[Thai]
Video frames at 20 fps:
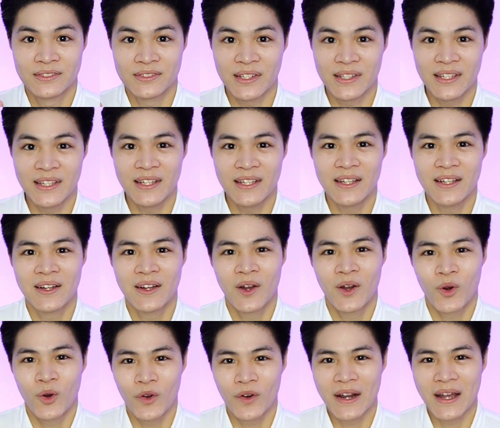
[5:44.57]
C
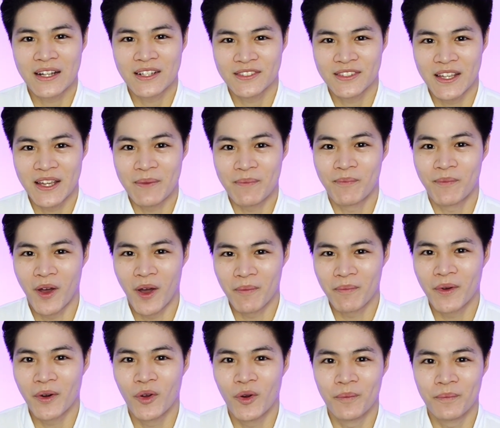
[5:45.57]
ลดอักเสบ ปลอบ
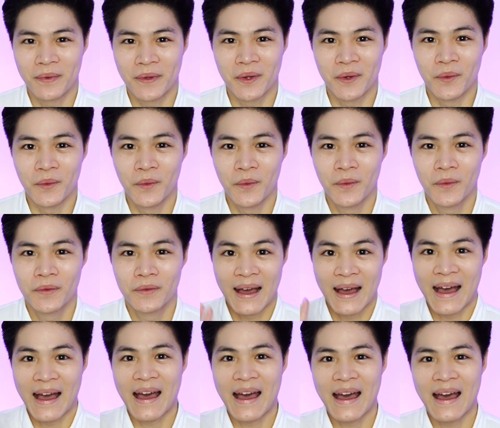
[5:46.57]
ประโลมผิว
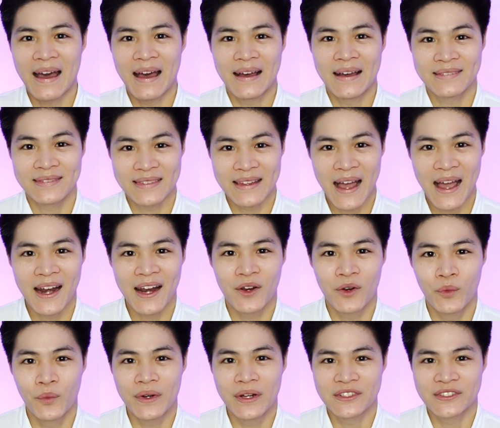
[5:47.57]
5. ต้านอ
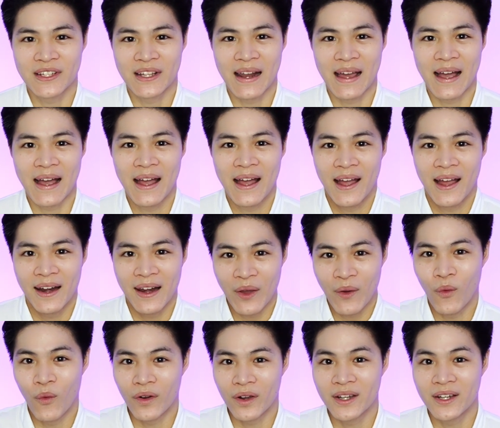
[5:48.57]
นุมูลอิสระ และ
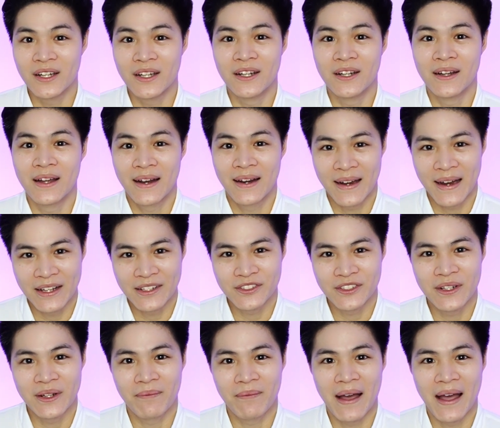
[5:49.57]
6 คือแน
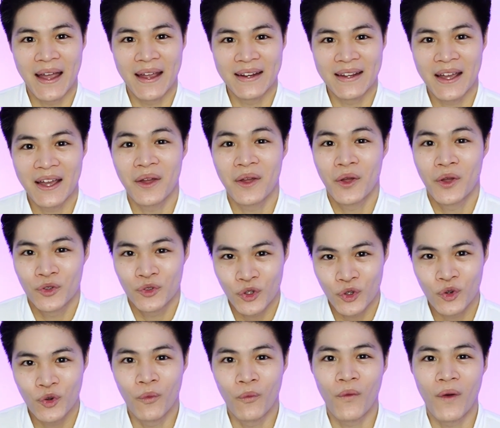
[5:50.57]
ซินามายเนี่ยช่
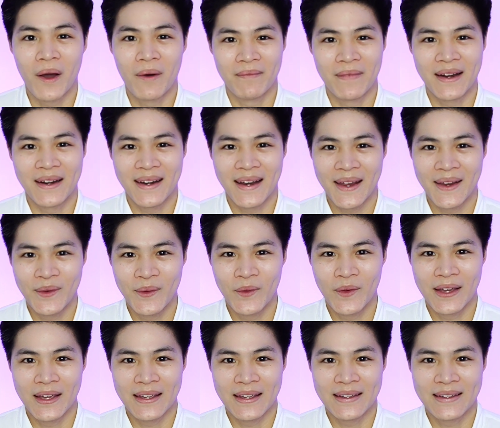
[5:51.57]
วยคุมความมันได้
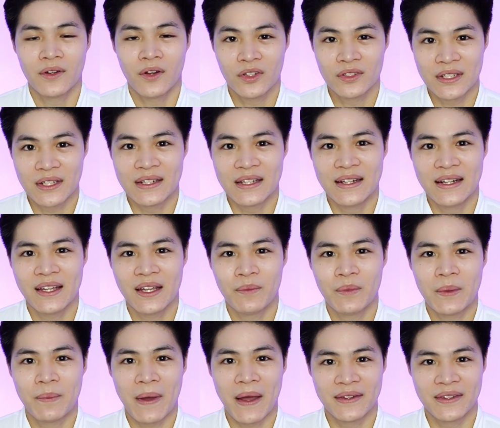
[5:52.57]
ด้วย นอกจากนี้เนี่ย
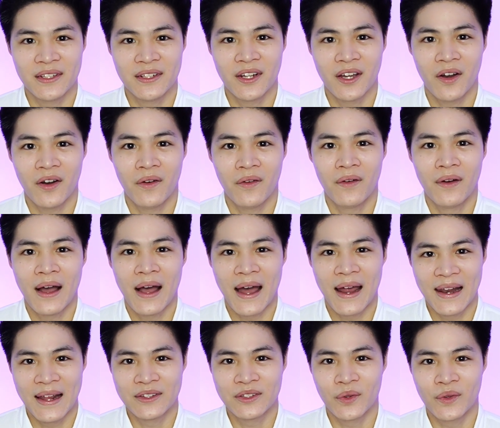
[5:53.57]
มีแพนทินอล
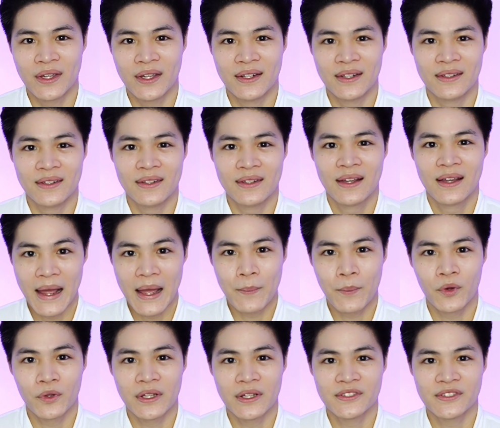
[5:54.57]
อะแลนโทอินได
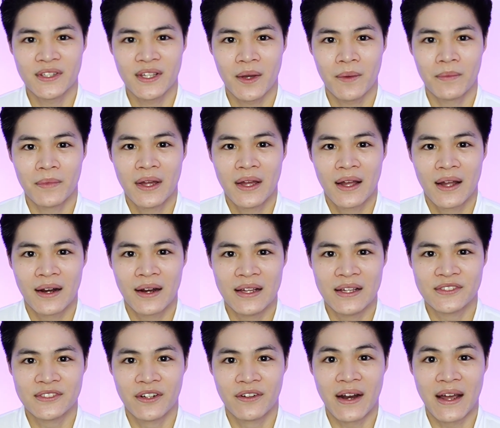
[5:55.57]
โพแทสเซียมก
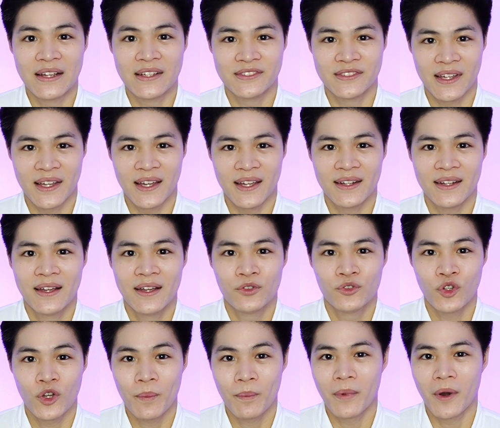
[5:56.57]
ลีเซอไรเซต
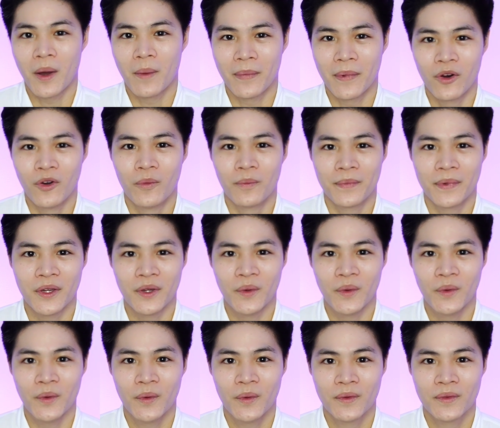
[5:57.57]
ช่วยปลอบประโลมผิว